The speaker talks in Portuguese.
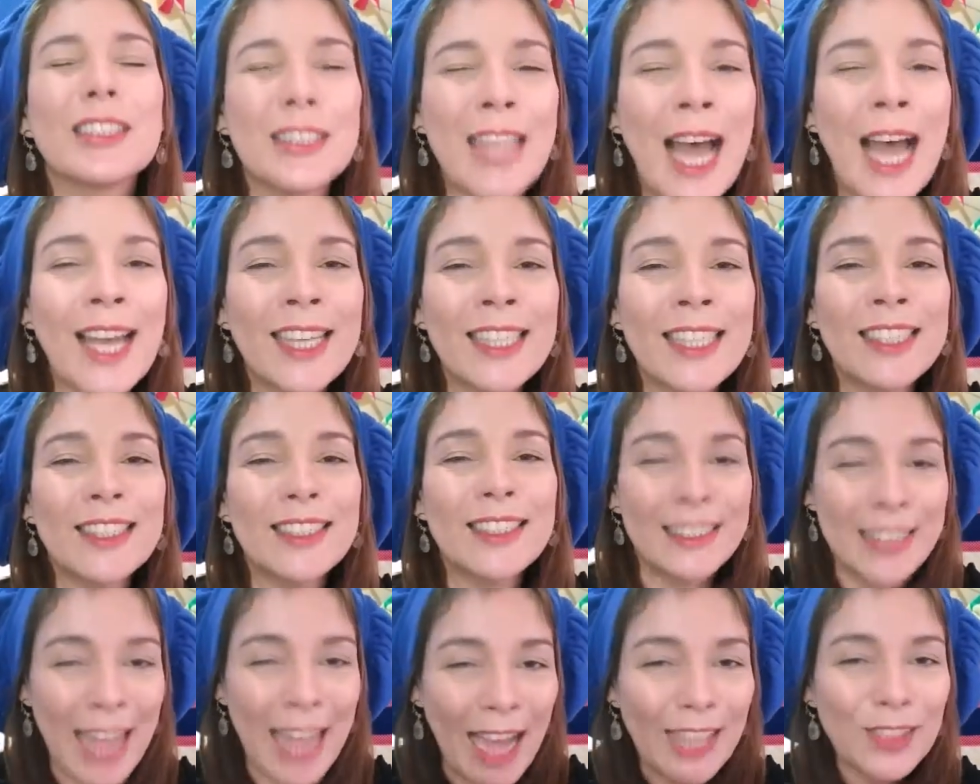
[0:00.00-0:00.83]
Daí,
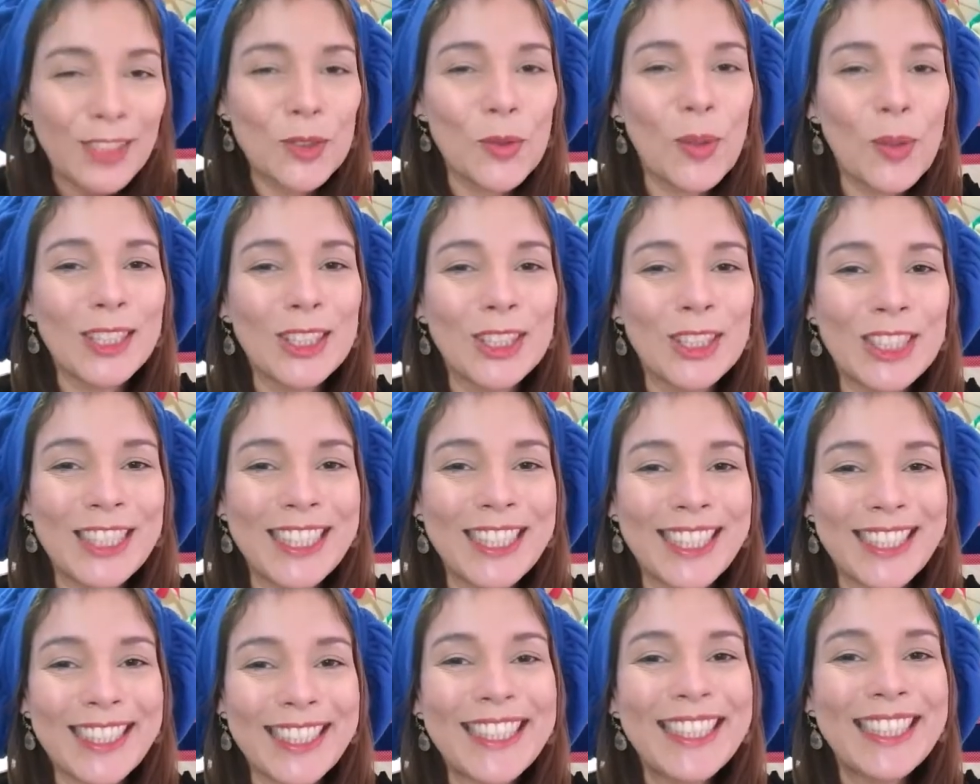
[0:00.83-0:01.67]
dá a sua
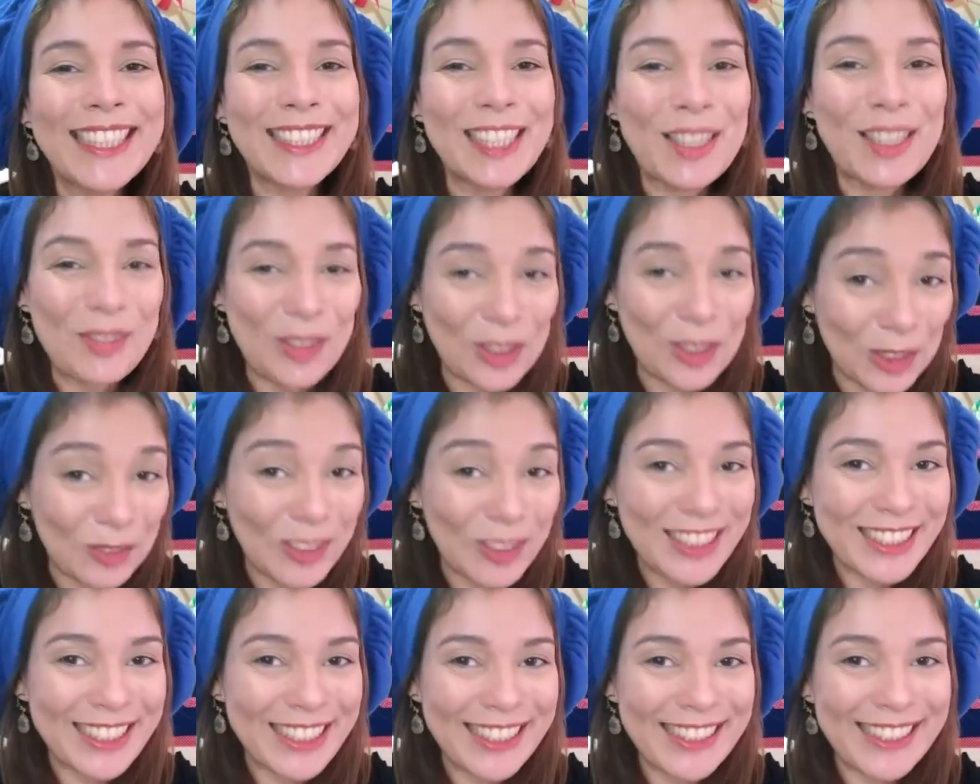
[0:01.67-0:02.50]
dica. Depois
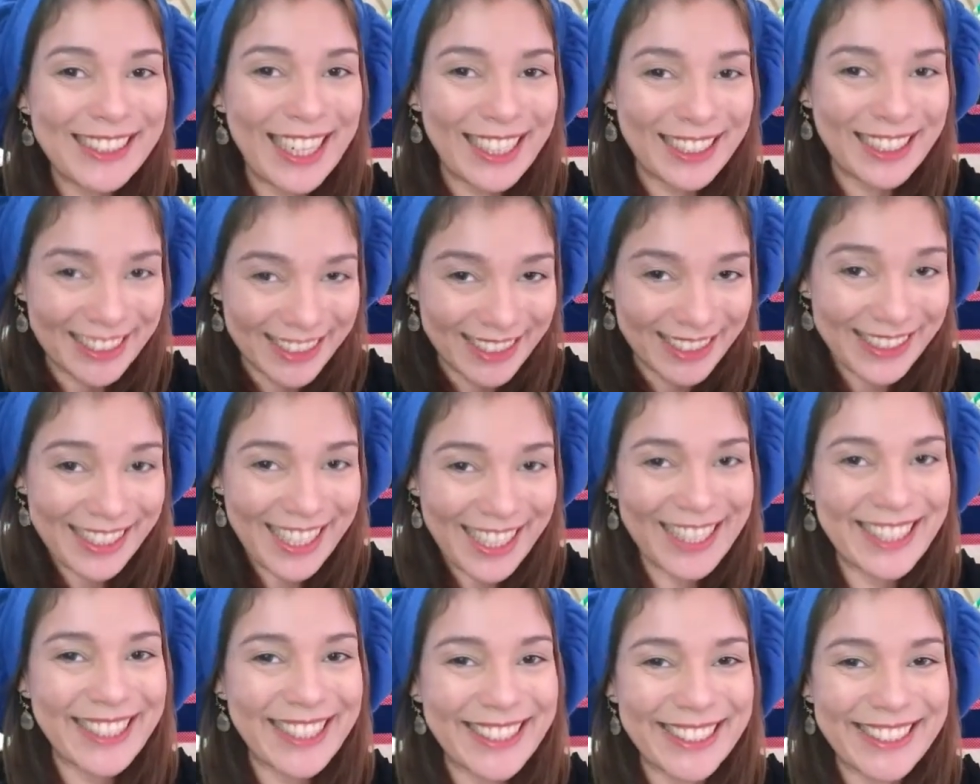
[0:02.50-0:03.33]
me diz, hein? diz
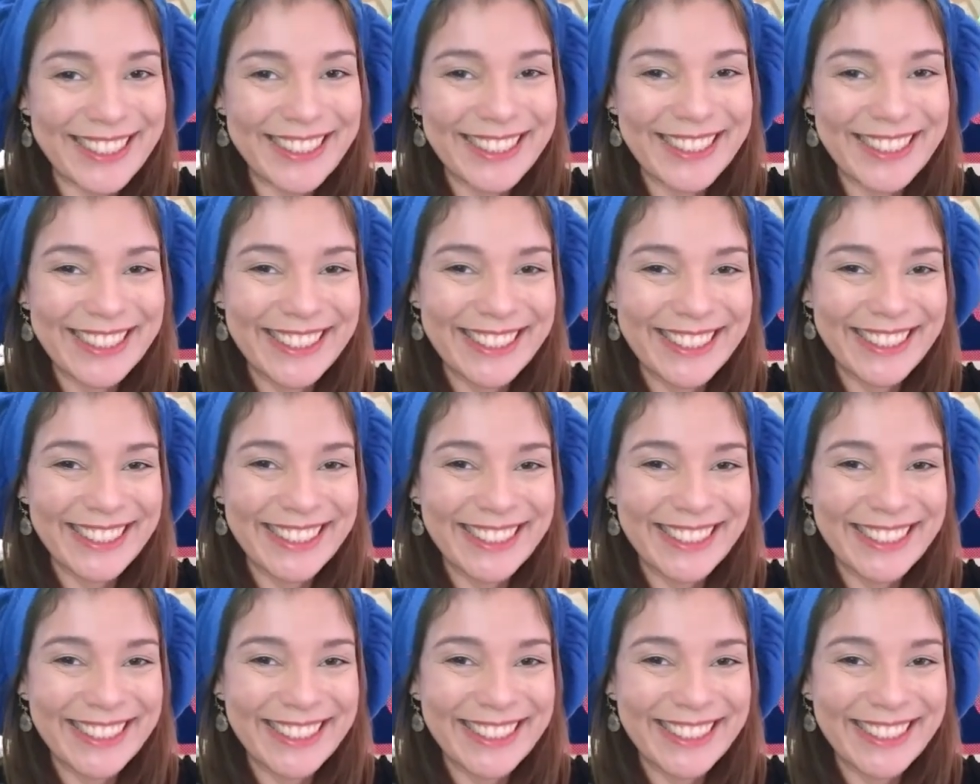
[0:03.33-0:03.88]
aí.